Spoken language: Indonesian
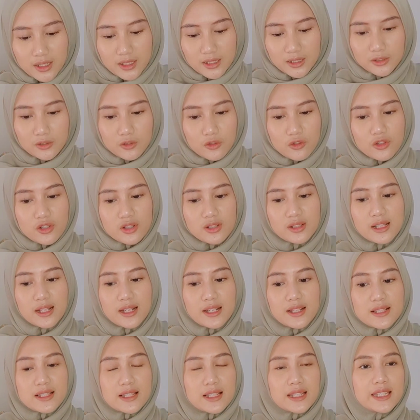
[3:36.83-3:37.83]
nah terus
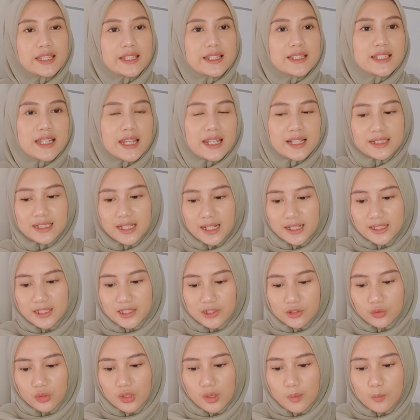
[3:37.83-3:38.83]
dari segi
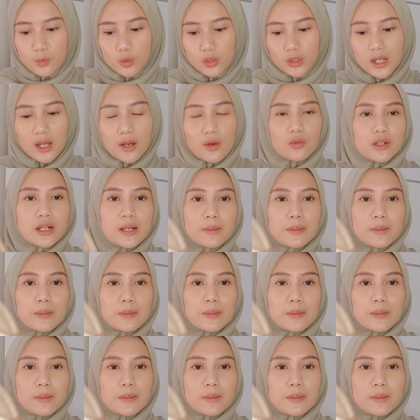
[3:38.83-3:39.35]
jahitannya juga menurut aku